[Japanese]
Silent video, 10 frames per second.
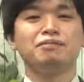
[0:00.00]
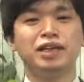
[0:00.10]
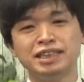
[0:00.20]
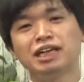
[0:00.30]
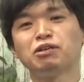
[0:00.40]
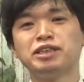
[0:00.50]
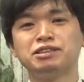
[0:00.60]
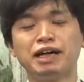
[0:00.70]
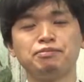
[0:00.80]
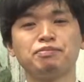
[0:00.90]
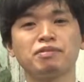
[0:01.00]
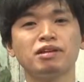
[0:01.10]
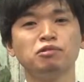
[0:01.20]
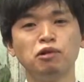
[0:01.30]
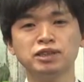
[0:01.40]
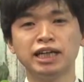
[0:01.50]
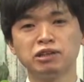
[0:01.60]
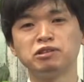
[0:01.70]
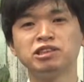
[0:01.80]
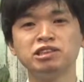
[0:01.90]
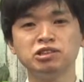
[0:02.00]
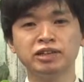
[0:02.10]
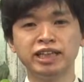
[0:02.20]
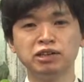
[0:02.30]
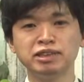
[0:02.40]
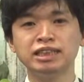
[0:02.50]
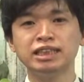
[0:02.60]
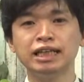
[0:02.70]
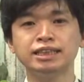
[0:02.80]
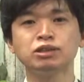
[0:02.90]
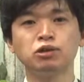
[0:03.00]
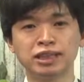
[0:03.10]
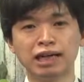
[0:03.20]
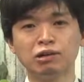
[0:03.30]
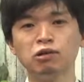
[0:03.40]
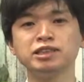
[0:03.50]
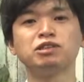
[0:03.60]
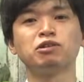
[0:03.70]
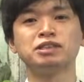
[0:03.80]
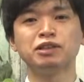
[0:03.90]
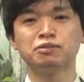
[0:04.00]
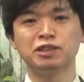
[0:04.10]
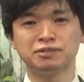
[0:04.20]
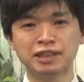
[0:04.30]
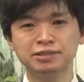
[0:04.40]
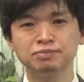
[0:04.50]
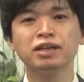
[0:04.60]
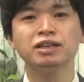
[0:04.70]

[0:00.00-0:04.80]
皆さんこんにちは。フォーサイト中小企業診断士講座講師の小島と申します。